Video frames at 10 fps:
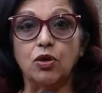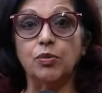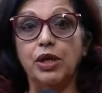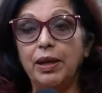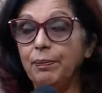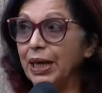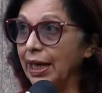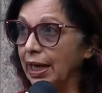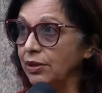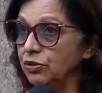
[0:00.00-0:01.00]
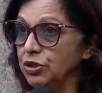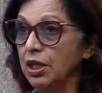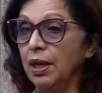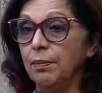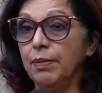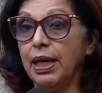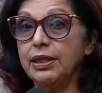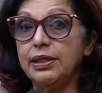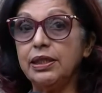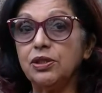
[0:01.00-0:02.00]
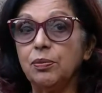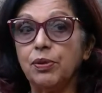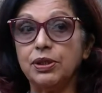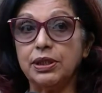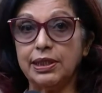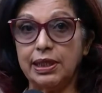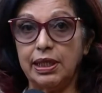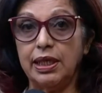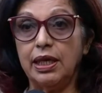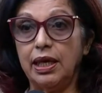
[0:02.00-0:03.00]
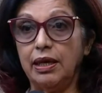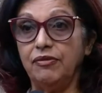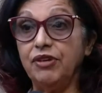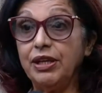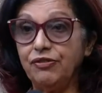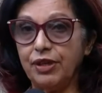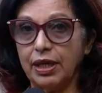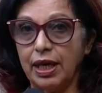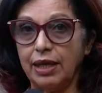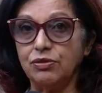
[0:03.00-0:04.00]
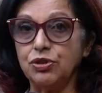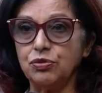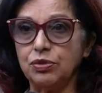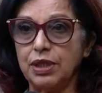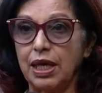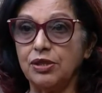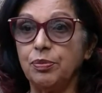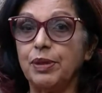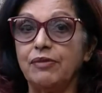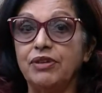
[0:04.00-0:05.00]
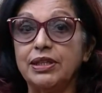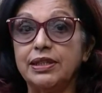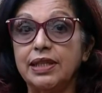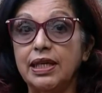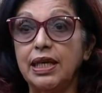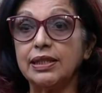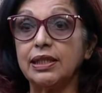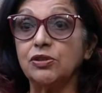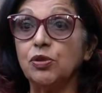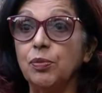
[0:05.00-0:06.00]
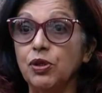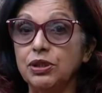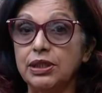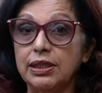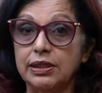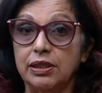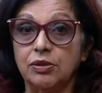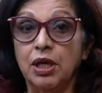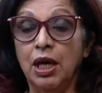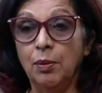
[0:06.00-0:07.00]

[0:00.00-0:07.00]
como empregados, mas isso pode ser é, verificado, estudado, para ver se tem essa subordinação.